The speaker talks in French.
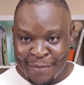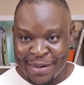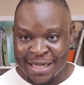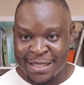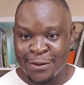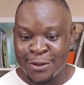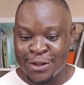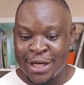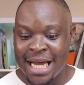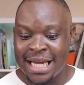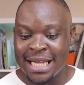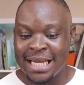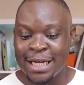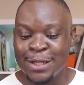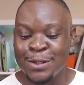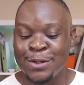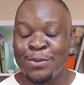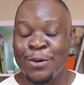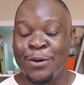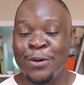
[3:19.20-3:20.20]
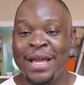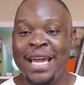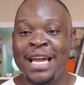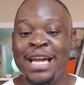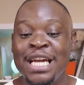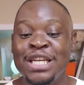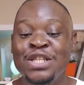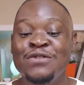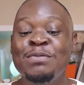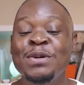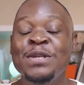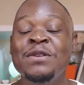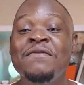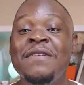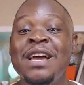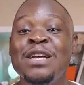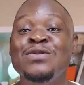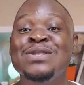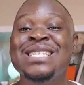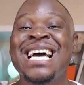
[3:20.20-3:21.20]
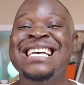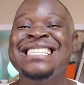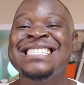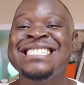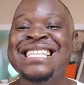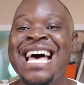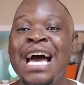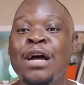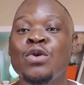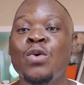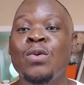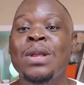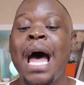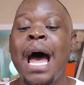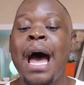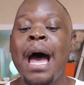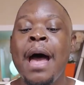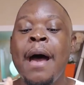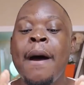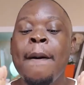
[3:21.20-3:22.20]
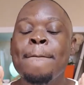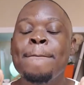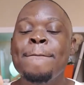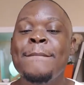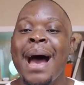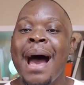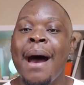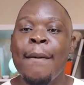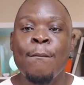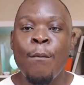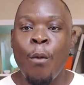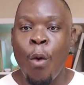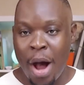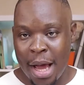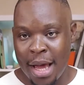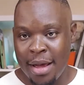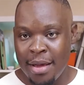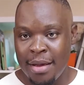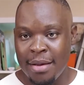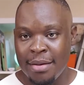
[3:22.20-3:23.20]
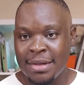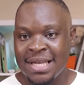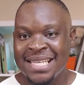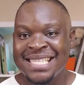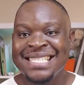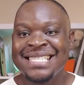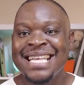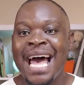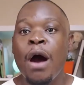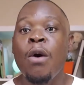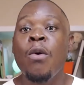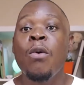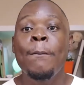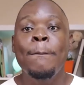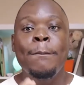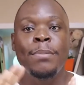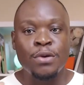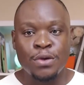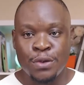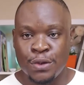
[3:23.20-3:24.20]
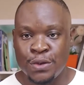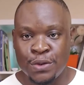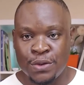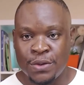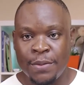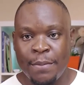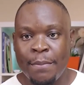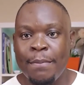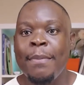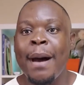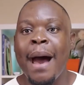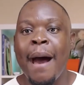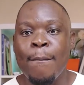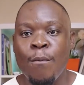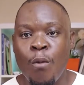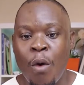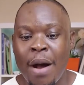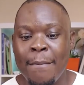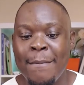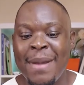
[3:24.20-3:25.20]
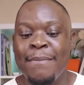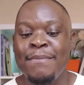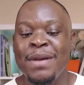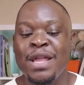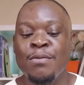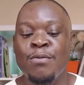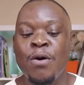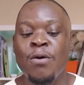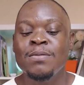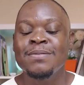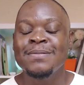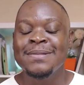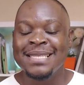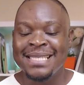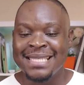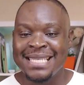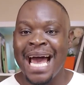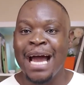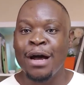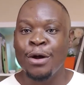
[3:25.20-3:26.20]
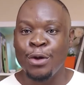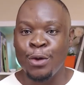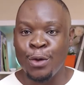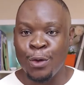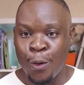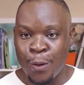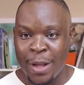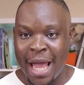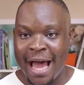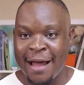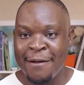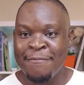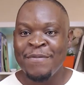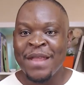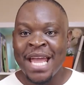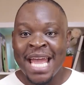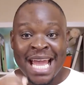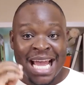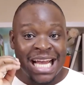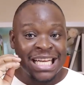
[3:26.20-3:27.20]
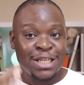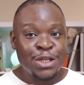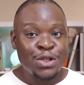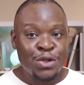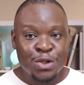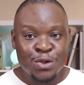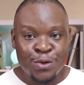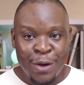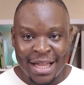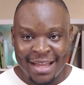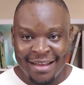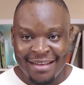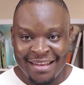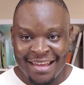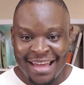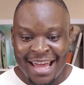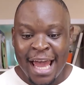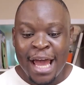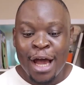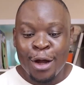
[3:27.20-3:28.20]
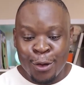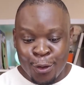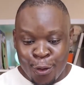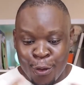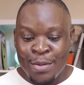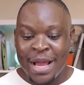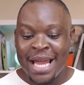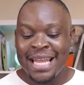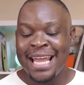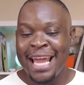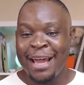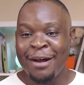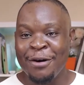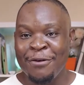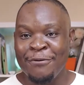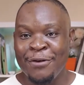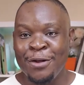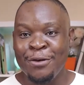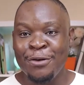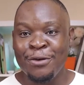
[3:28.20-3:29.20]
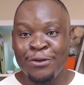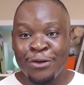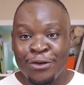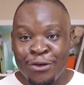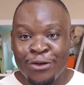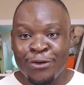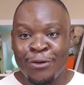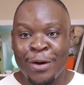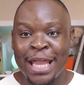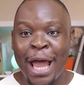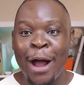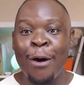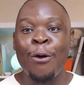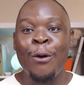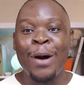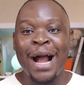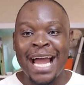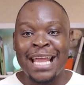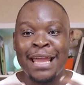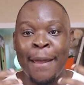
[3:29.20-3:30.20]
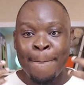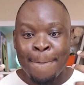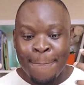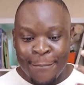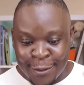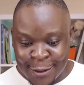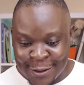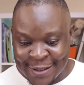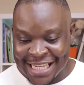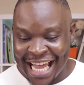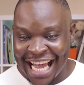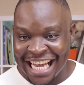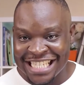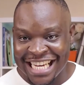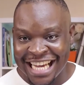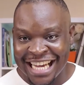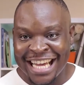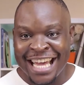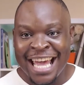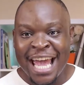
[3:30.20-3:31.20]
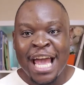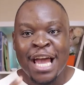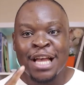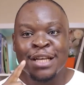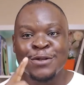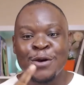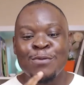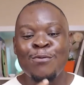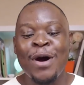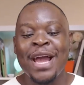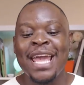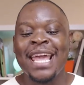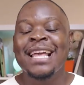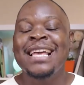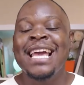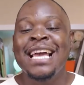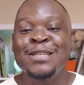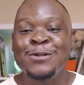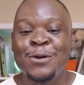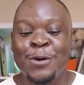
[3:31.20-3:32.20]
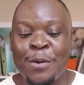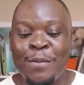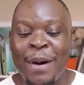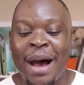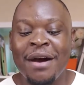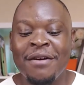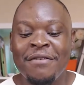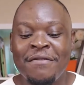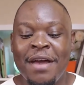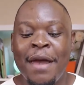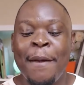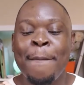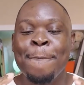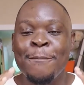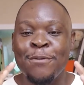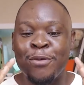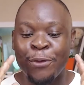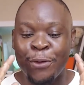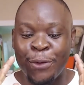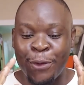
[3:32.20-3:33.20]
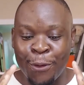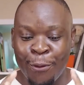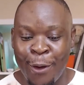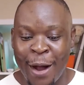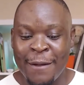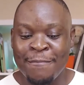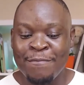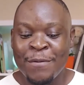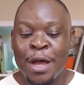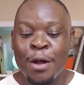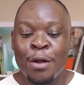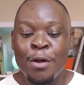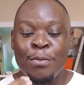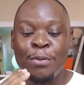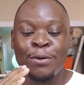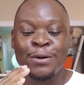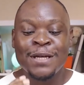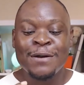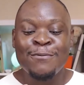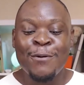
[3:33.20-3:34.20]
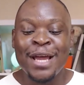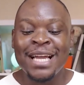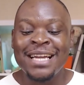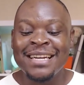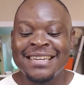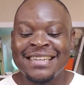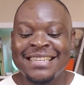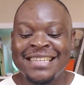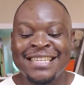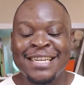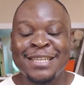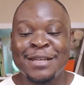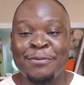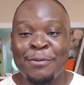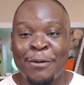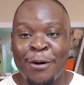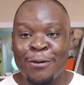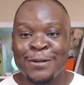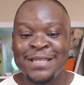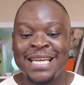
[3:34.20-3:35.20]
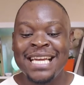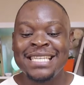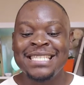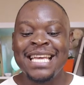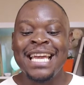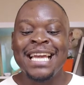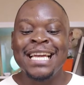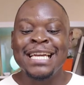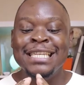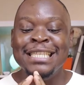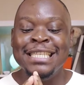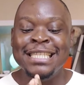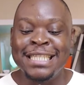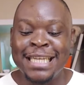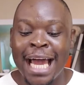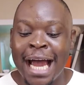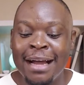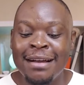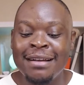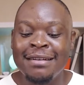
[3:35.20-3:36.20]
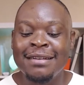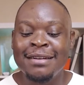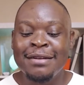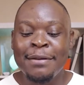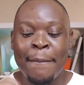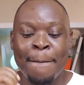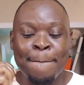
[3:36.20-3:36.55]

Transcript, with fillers: parce que tu as cliqué sur mon lien. Et tu peux te faire jusqu'à 100 dollars par mois. 100 ou plus par mois, mais minimum 100 dollars. Et si tu souhaites doubler tes revenus, si tu souhaites encore gagner plus d'argent, ce moyen est sûrement fait pour toi. Le prochain moyen que je te conseille, c'est John